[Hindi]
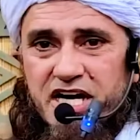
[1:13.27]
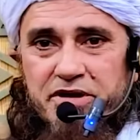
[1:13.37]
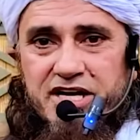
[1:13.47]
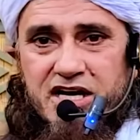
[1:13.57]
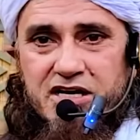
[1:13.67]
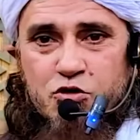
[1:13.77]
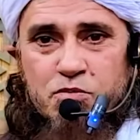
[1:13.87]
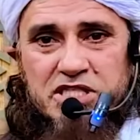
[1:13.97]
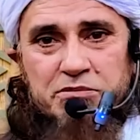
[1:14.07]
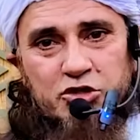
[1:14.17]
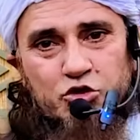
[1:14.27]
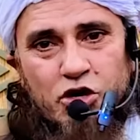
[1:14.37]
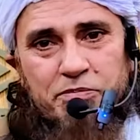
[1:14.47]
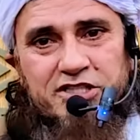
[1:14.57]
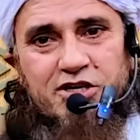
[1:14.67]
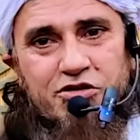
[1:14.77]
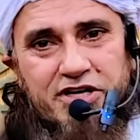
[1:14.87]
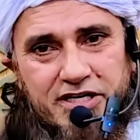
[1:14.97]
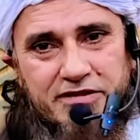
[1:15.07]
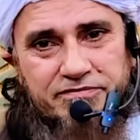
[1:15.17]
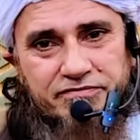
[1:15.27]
बारे में ना उम्मत में तोड़ पैदा हो गया